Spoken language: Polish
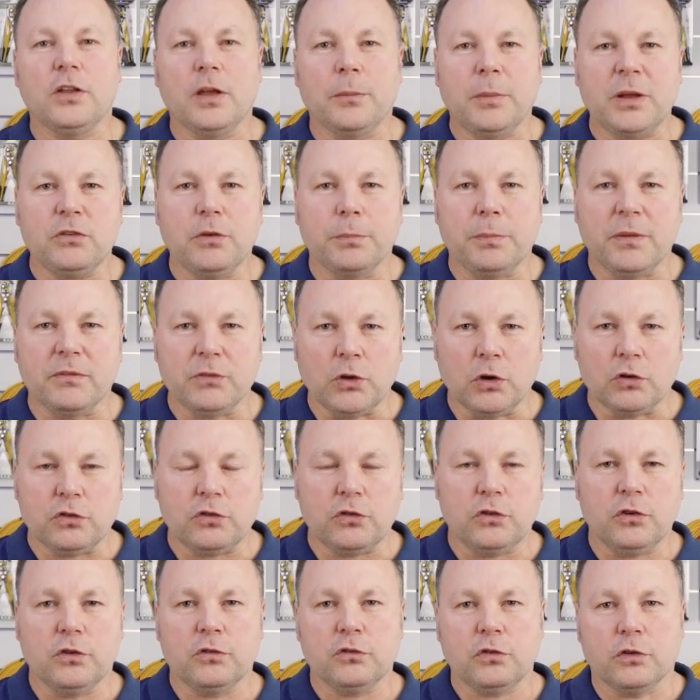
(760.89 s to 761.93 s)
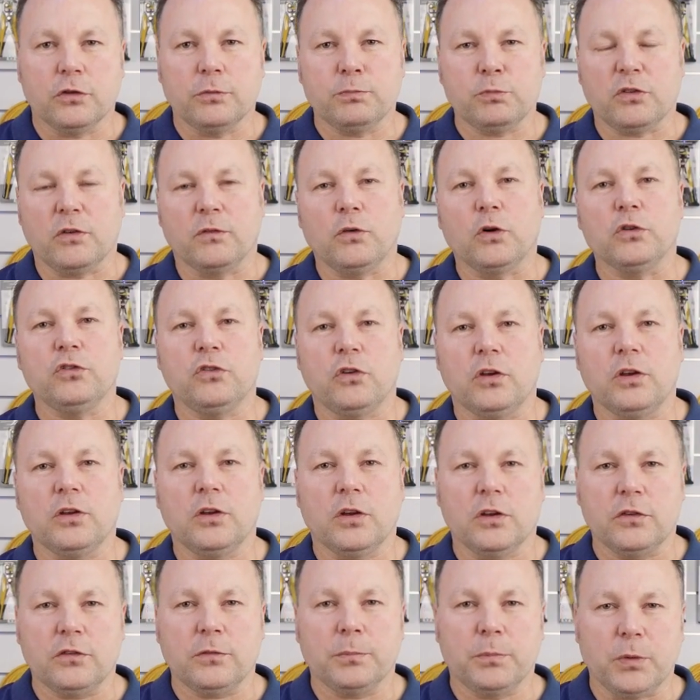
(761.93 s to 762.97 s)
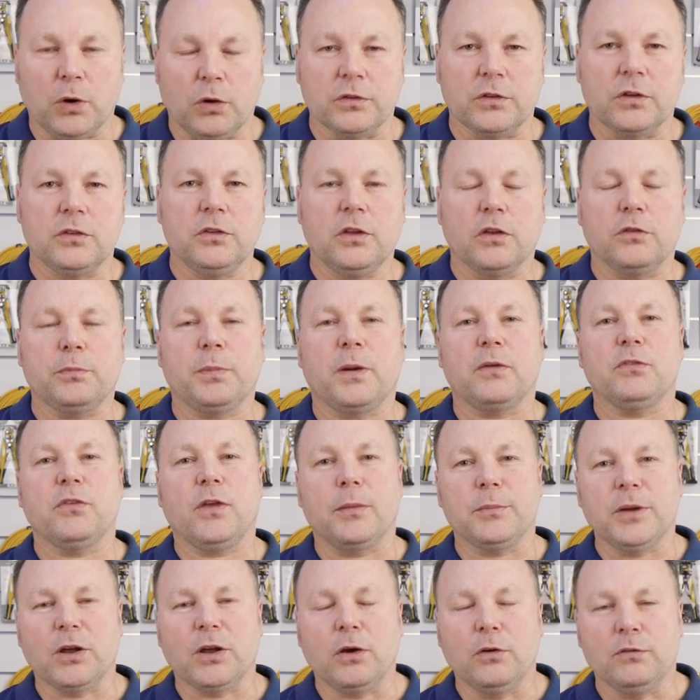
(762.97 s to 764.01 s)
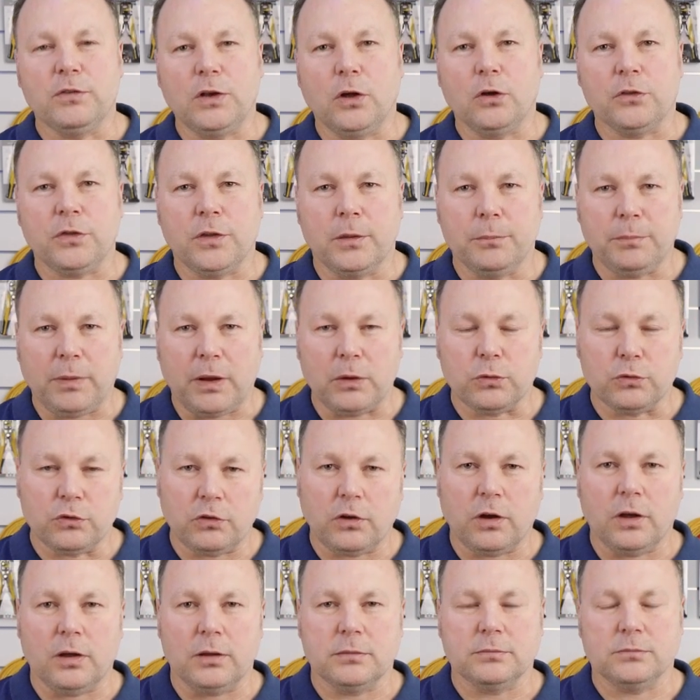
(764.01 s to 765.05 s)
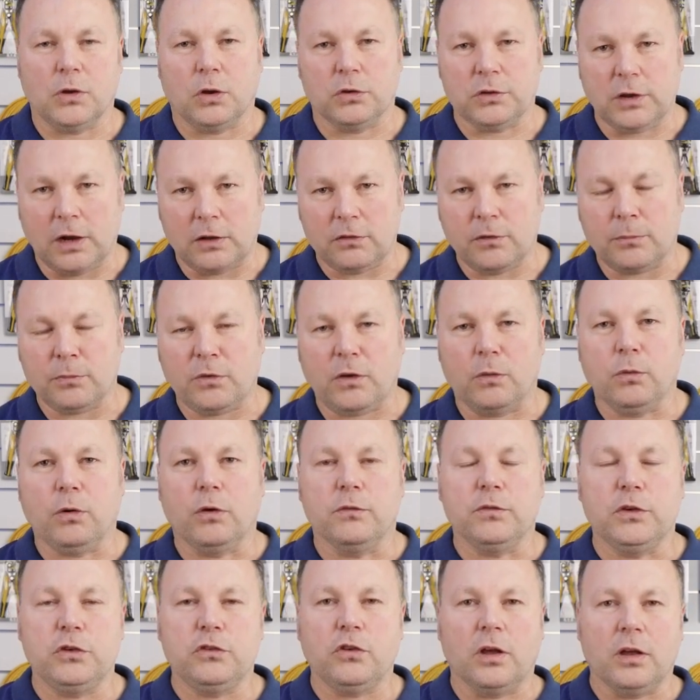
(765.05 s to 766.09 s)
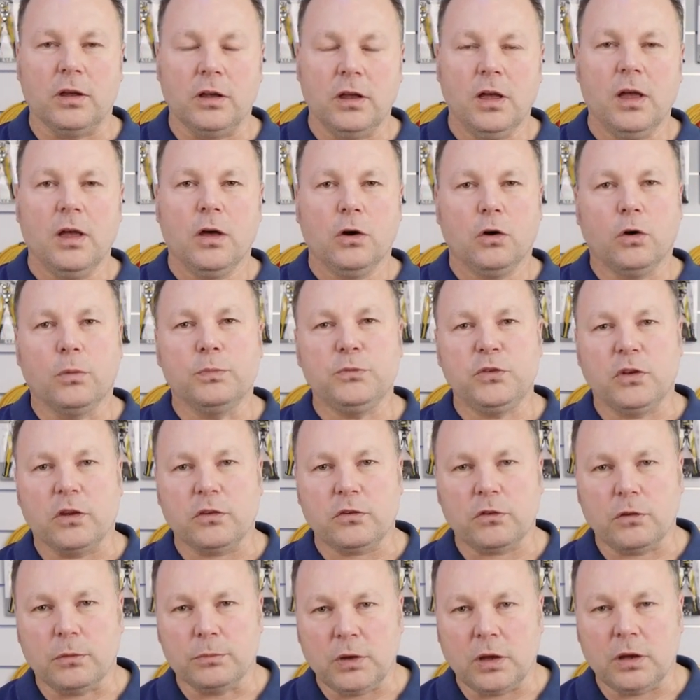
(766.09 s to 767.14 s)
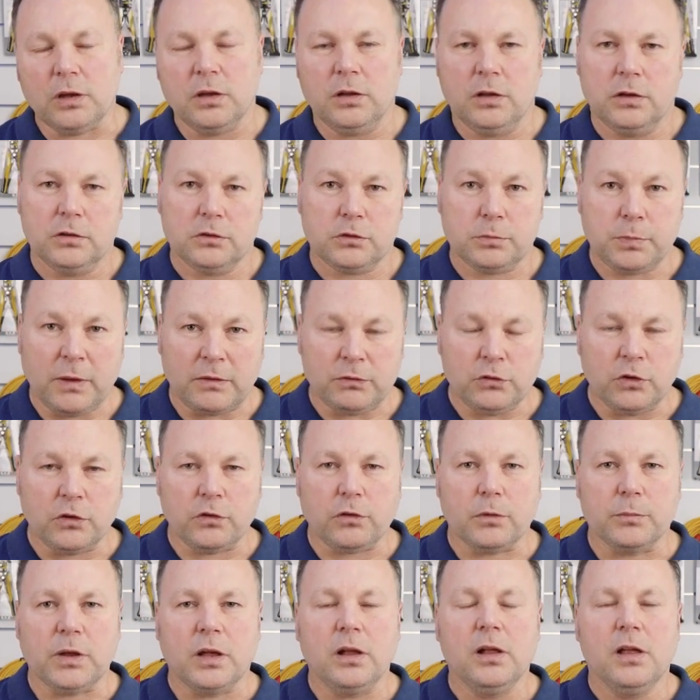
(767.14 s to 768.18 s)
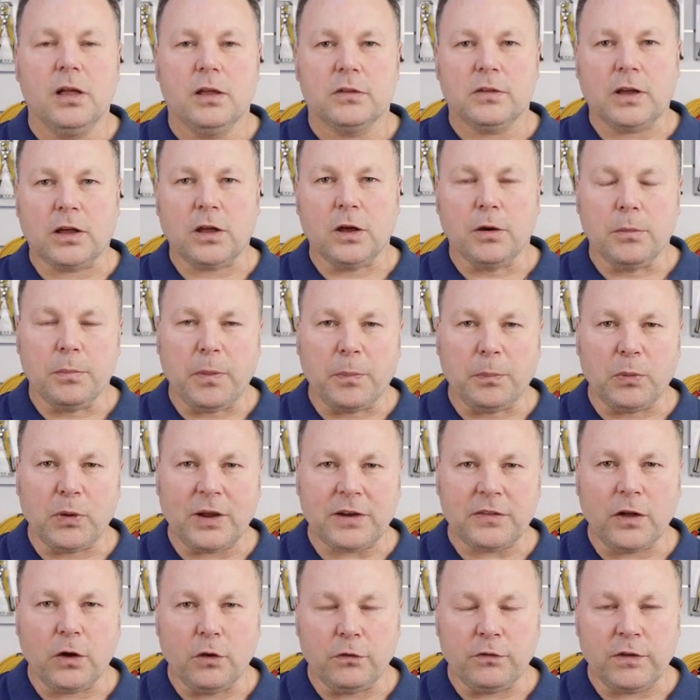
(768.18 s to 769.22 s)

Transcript: nie macie pewności, czy w przewodzie jest prąd, nie sprawdzamy go wilgotnym paluszkiem, odradzam całkowicie. Kupcie sobie, sprawdźcie sobie takiego popularnego